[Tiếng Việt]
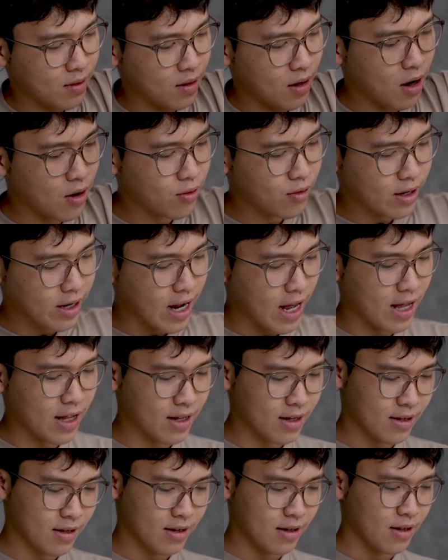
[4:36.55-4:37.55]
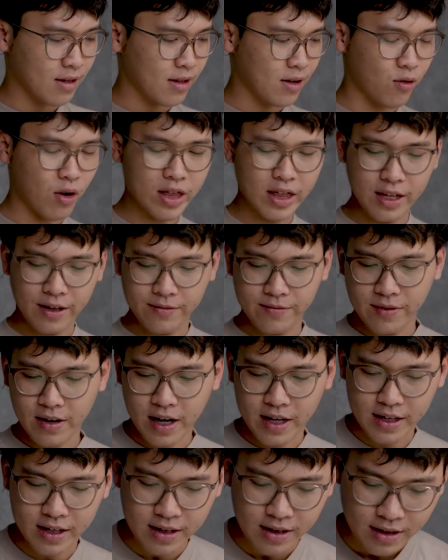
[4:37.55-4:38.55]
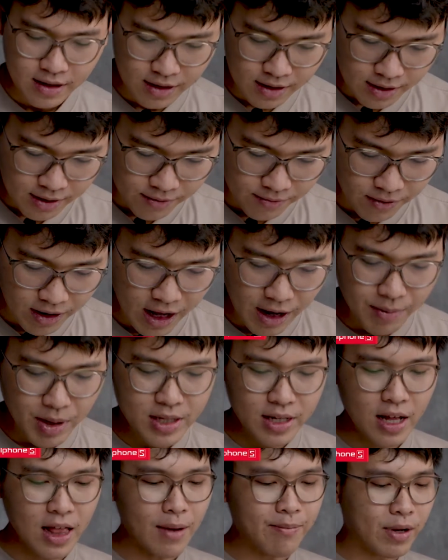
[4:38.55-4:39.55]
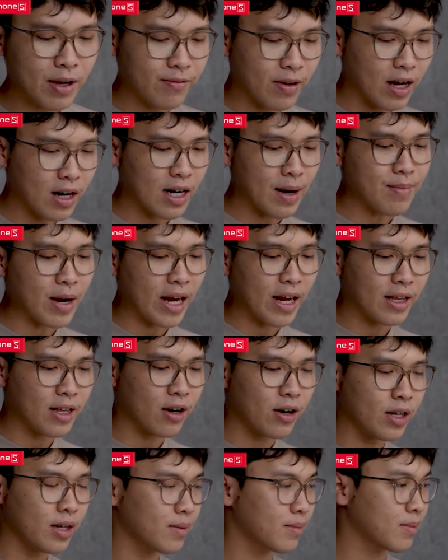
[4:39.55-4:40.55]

Ok, quá tuyệt vời. Và mình sẽ lắp cái phần nắp đậy này thôi.